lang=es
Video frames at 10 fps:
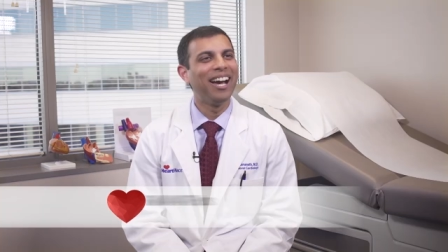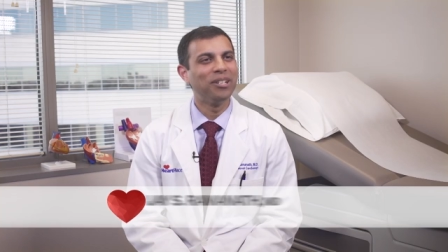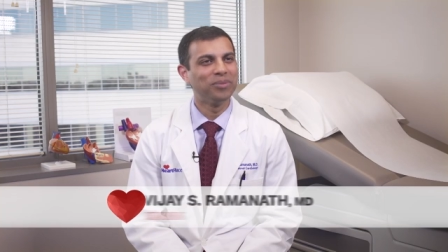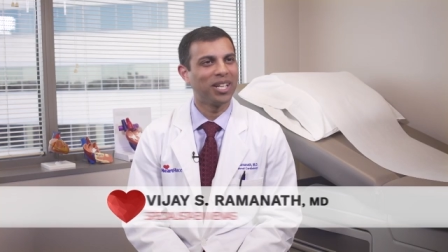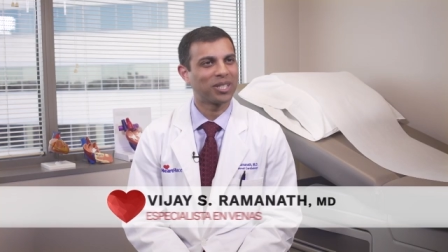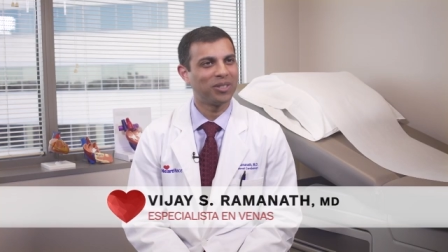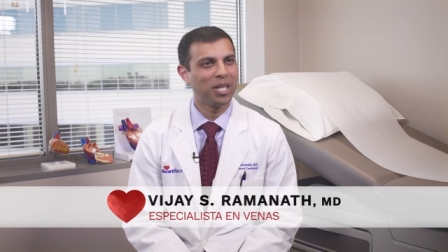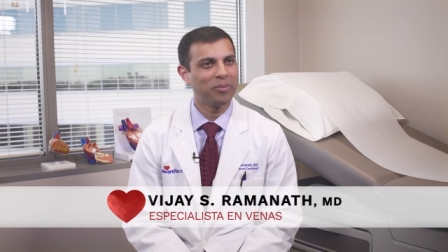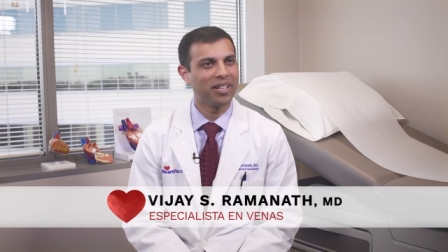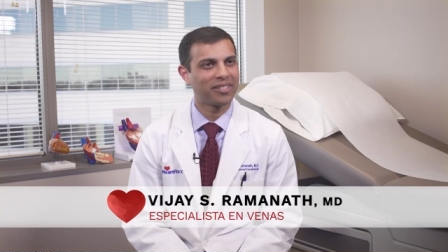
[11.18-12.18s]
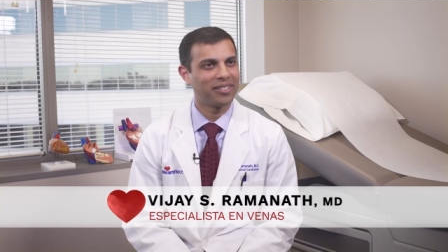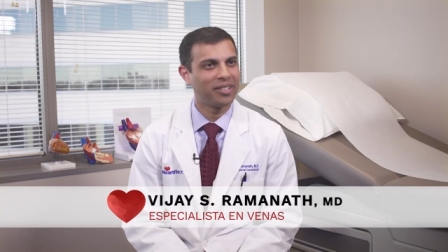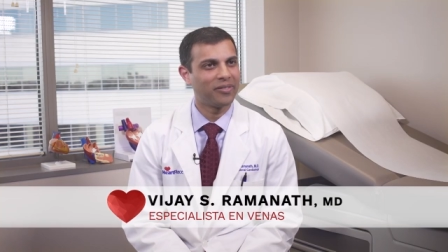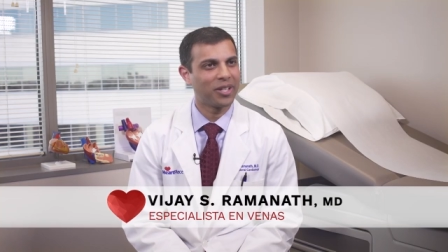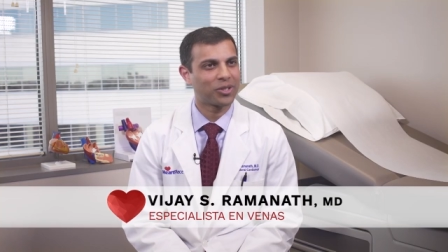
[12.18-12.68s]
Soy el Dr. ramanov
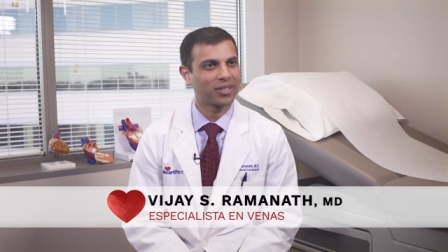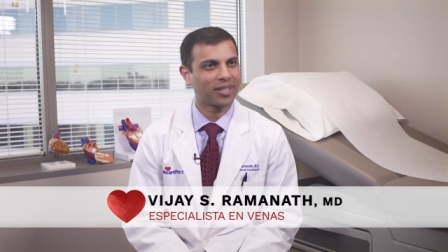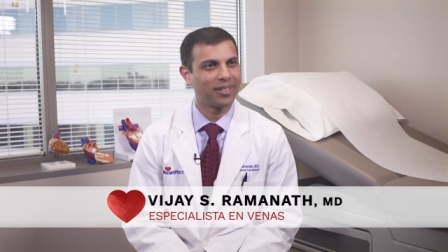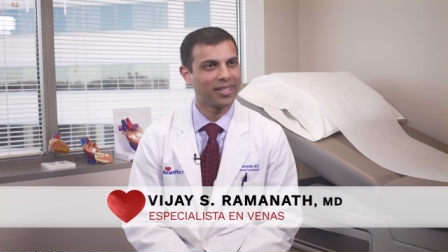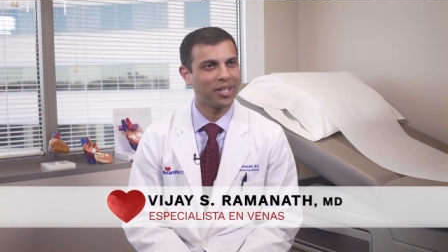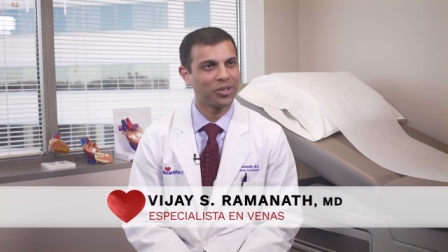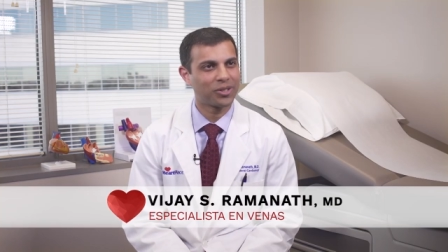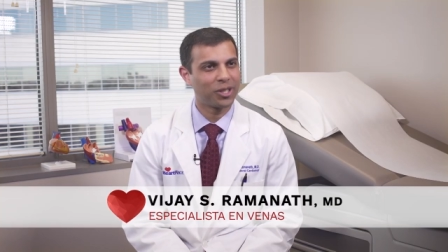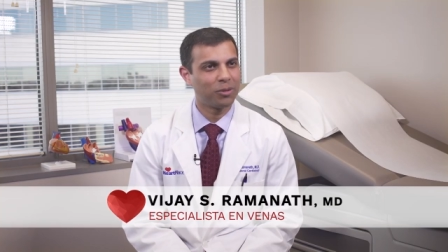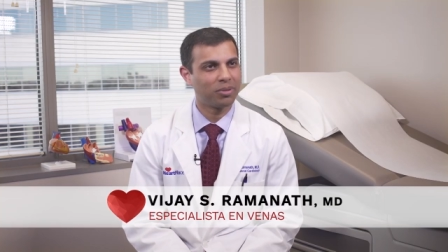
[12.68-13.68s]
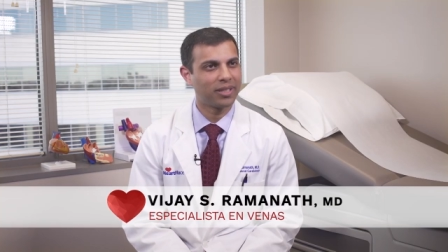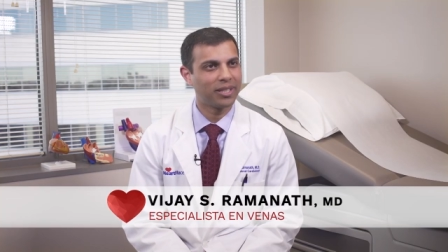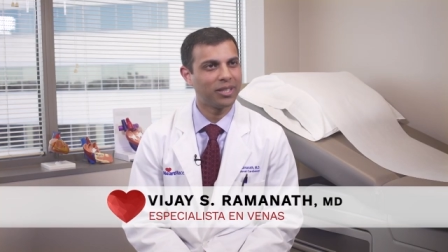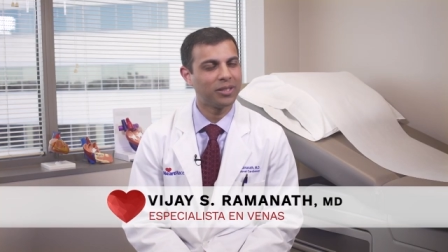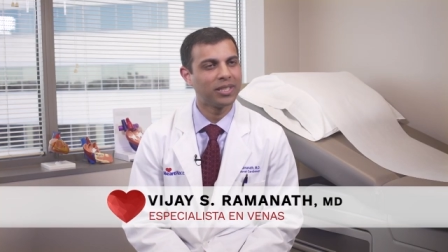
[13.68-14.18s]
soy cardiólogo intervencionista aquí en
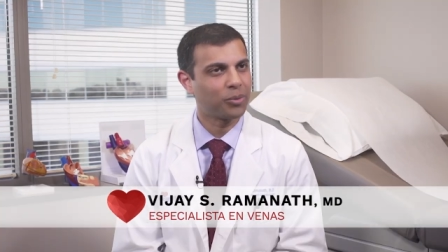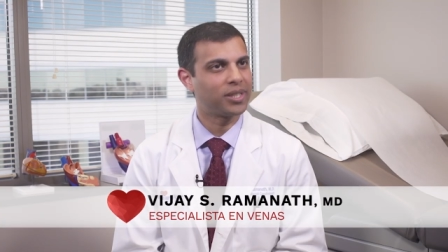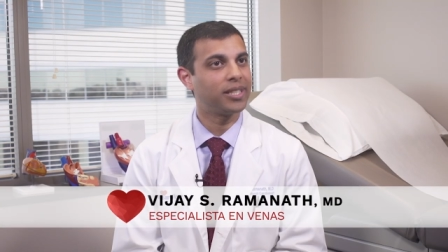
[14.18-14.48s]
Plano.